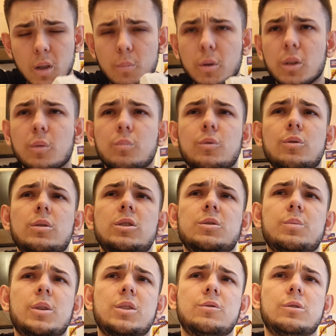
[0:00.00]
Потом многие
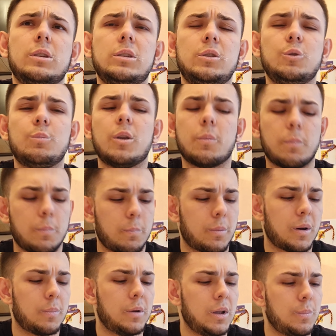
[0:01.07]
спрашивают, есть ли у меня
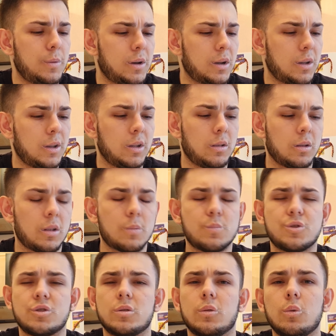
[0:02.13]
проблемы какие-то там с
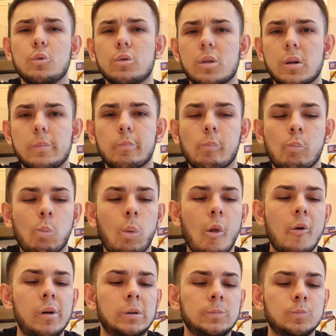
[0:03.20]
желудком
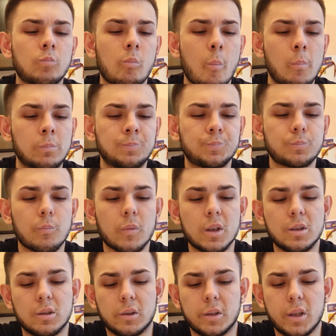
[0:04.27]

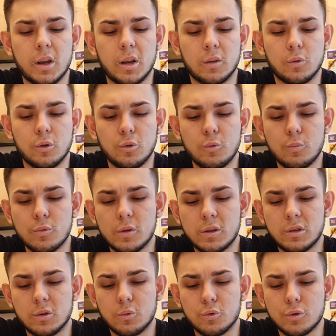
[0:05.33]
и так далее. Но я думаю,
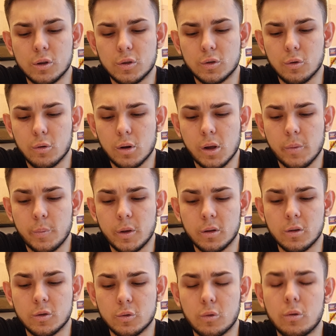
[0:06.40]
если кушать столько
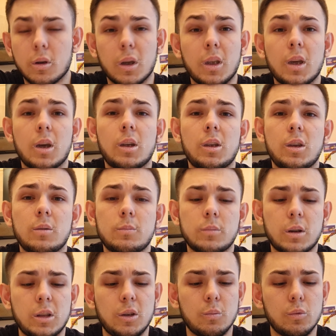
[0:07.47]
мела, сколько я ем,
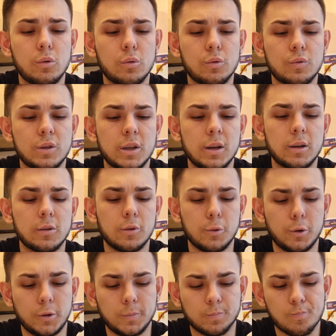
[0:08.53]
они будут у всех,
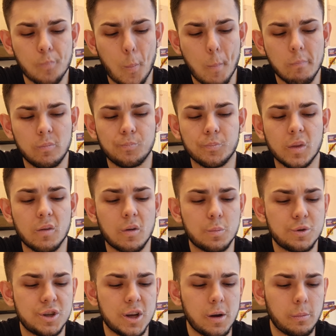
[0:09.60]
но
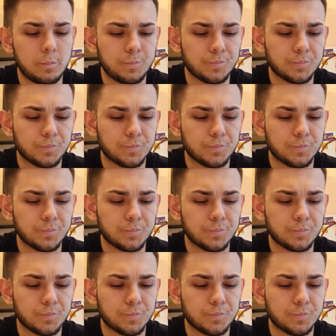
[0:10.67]
вообще